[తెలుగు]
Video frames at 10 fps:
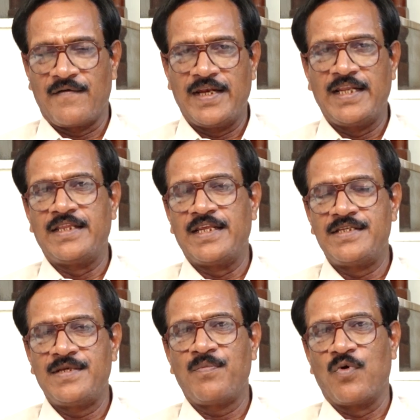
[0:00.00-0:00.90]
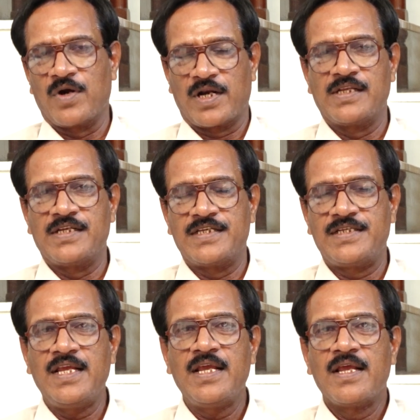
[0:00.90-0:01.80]
అవన్నీ తెచ్చి పౌడర్లు
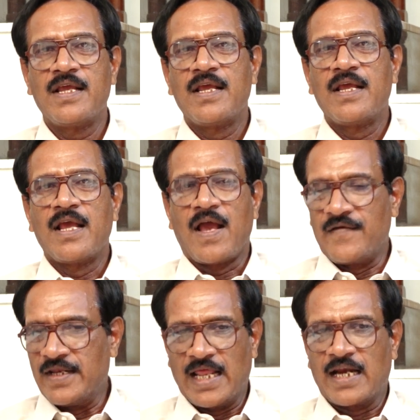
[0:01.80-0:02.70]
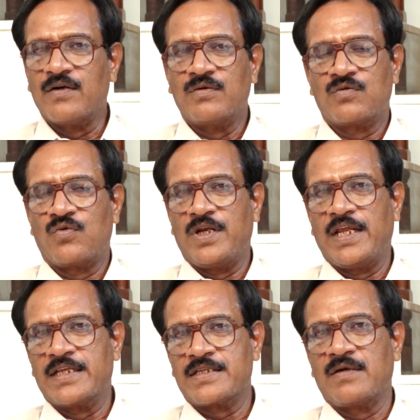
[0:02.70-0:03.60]
చేసి అవి నలగవు కొన్ని
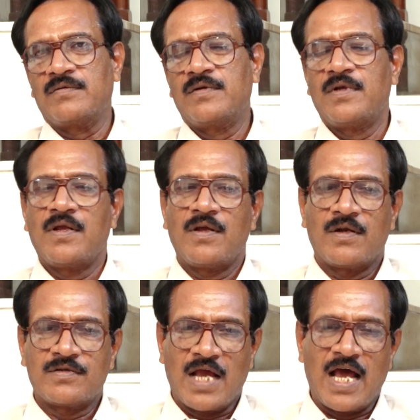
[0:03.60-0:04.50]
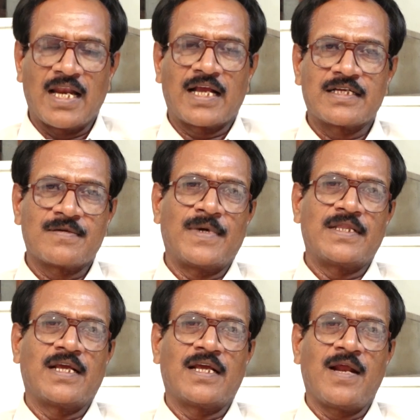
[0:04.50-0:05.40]
గింజలు చాలా
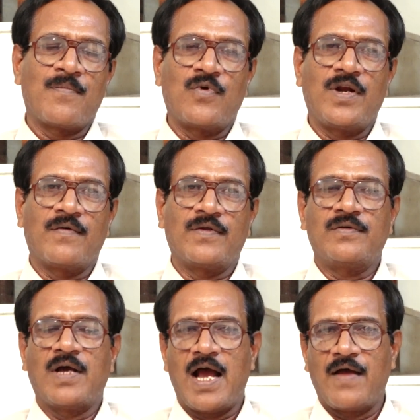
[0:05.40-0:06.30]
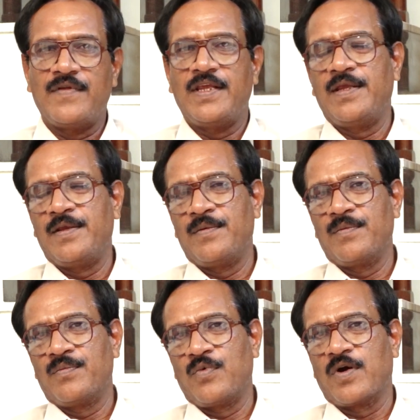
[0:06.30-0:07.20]
కష్టపడితే కానీ ఆ పొడి అవ్వదు అది
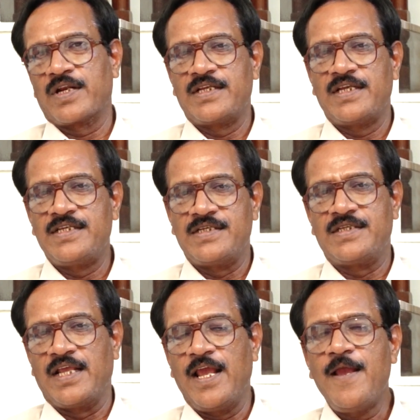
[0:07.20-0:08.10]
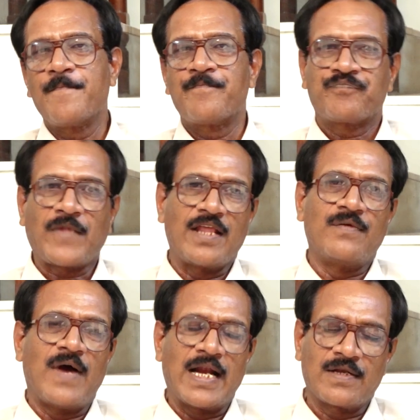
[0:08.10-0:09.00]
పౌడర్ చేసి ఇస్తే అది
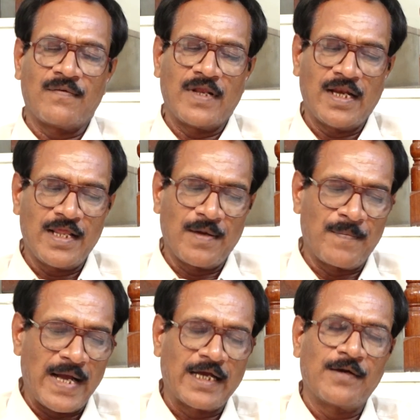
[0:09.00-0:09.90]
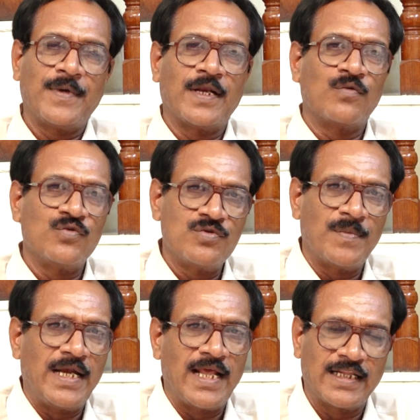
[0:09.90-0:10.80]
వాడటం వల్ల పక్కకు పోయిన గుజ్జు
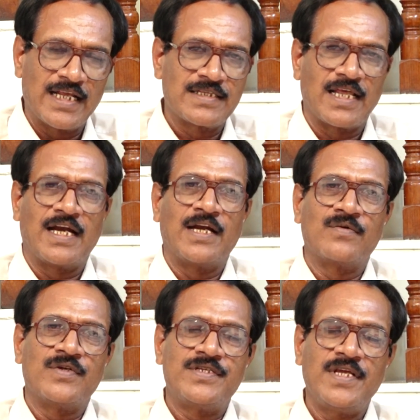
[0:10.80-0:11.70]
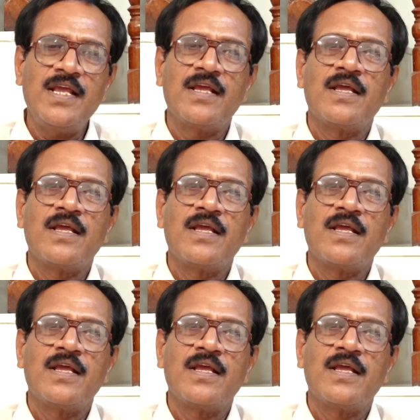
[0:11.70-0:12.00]
మళ్ళీ యథాస్థానానికి వచ్చి